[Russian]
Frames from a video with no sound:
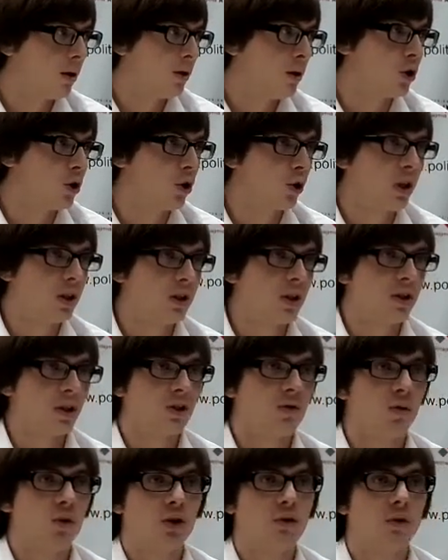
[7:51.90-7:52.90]
Еще тезис
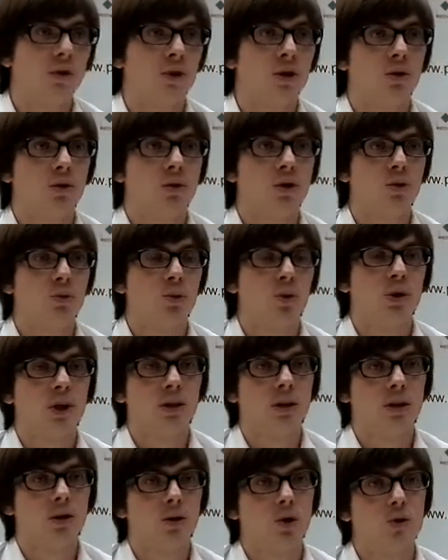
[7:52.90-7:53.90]
озвучивает народный
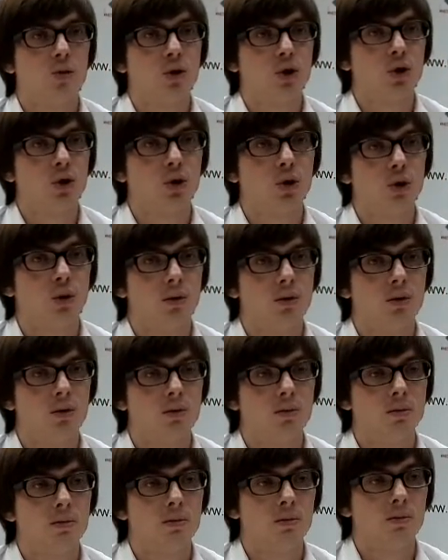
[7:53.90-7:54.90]
депутат о том, что
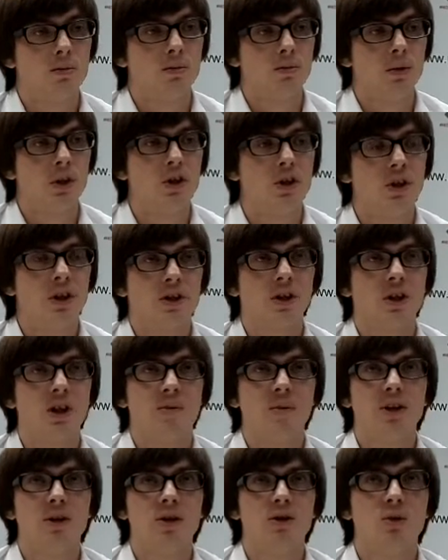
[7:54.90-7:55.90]
интересы
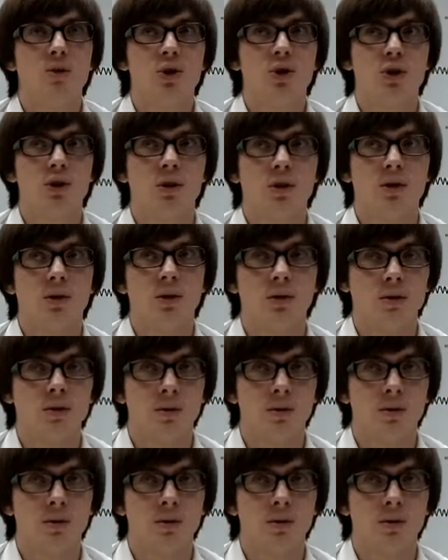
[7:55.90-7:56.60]
громады не учтены.